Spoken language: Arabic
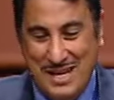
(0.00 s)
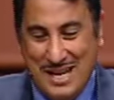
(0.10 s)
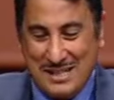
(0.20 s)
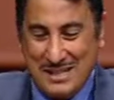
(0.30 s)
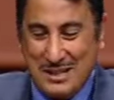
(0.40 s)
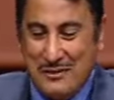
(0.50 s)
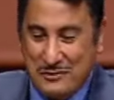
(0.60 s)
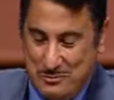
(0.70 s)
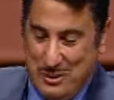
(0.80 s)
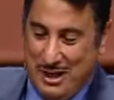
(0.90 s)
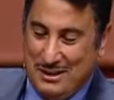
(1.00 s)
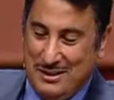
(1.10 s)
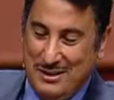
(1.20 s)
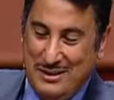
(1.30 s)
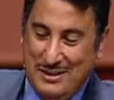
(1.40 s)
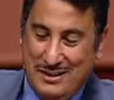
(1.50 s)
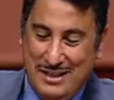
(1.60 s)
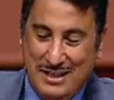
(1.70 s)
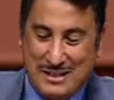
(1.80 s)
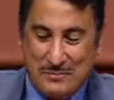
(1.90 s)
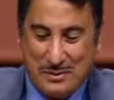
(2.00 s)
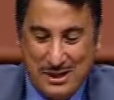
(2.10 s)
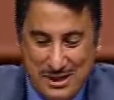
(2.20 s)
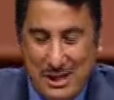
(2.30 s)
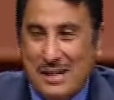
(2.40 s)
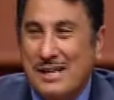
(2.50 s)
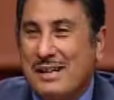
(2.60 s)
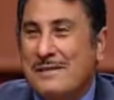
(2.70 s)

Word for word: عنده مكان حلو ليك هو بيقدر